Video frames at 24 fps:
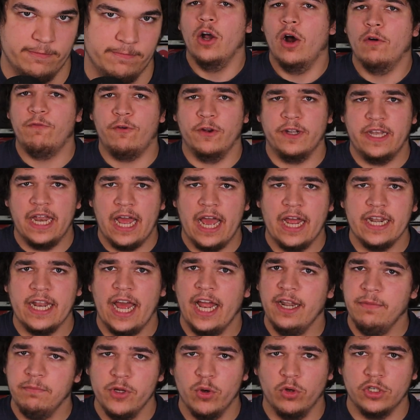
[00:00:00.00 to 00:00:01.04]
Und von da an
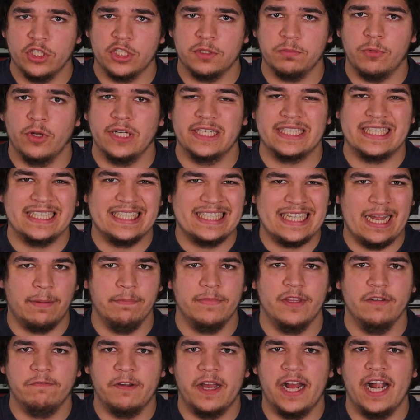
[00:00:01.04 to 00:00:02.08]
hat Myotismon das
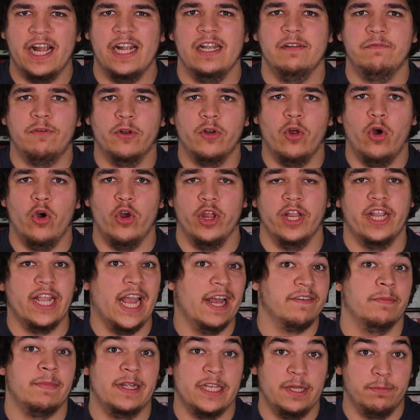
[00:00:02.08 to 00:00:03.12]
gesamte Verhalten von
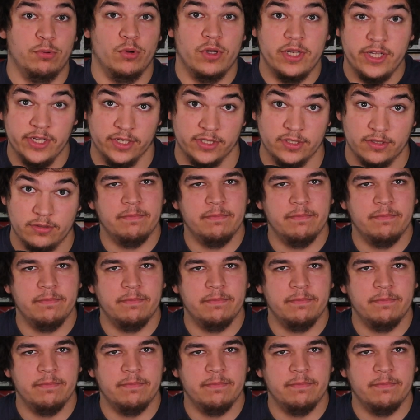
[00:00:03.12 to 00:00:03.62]
Oikawa manipuliert.